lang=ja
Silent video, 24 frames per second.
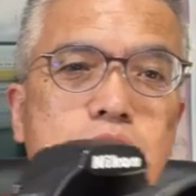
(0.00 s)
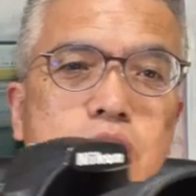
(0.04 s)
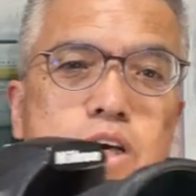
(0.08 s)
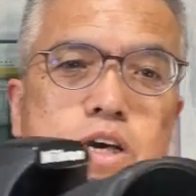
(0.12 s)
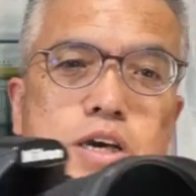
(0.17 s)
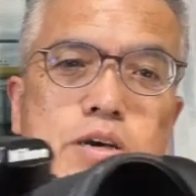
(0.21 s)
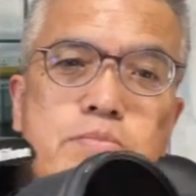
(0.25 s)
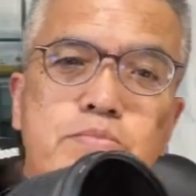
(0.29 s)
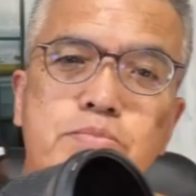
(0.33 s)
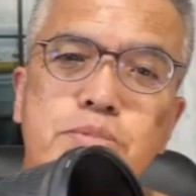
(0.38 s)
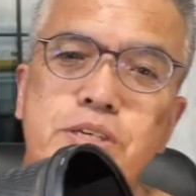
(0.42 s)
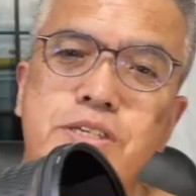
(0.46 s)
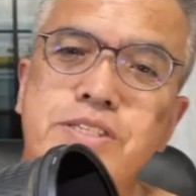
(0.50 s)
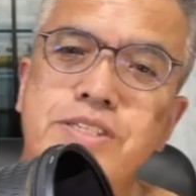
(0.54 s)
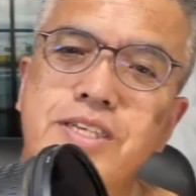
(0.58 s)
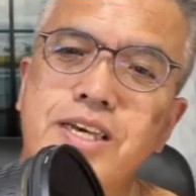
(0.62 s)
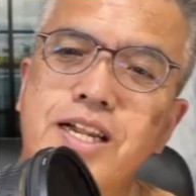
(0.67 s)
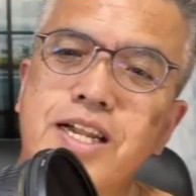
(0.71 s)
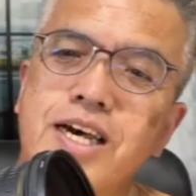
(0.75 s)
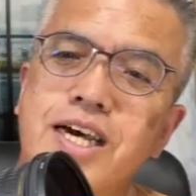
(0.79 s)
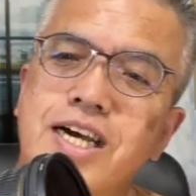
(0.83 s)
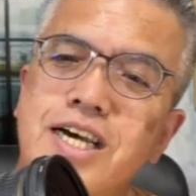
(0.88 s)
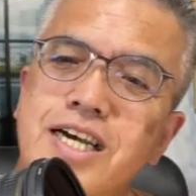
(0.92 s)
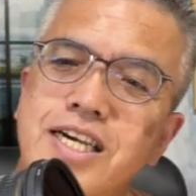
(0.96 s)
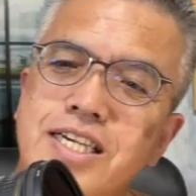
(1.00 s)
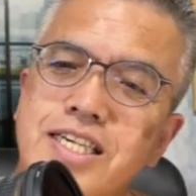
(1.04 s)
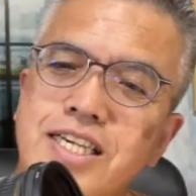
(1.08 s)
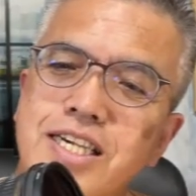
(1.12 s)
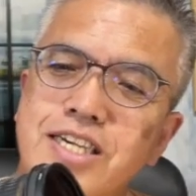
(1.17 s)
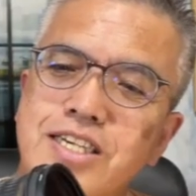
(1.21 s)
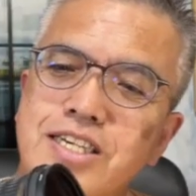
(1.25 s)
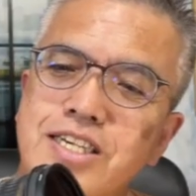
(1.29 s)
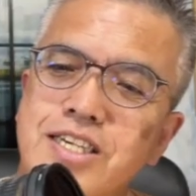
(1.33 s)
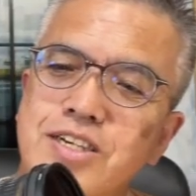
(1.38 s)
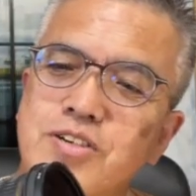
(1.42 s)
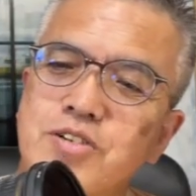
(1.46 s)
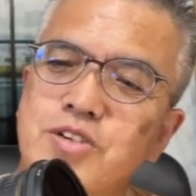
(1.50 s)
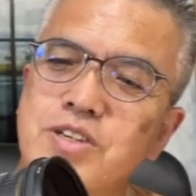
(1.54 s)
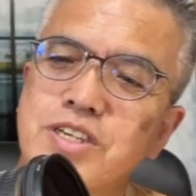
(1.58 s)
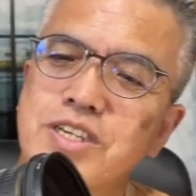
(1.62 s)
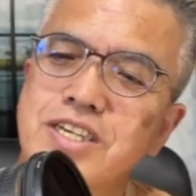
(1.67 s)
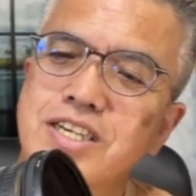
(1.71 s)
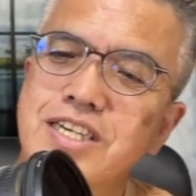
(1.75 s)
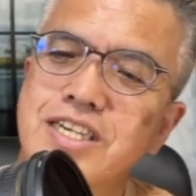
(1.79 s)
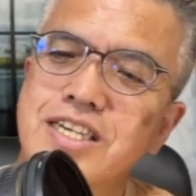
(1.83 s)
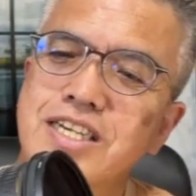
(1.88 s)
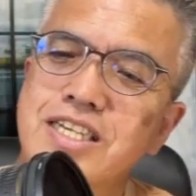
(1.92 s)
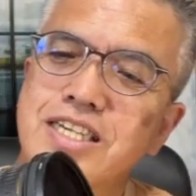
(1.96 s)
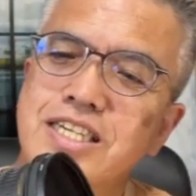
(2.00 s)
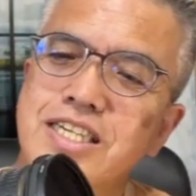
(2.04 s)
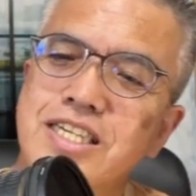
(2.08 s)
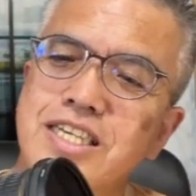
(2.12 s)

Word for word: 返品したら逆に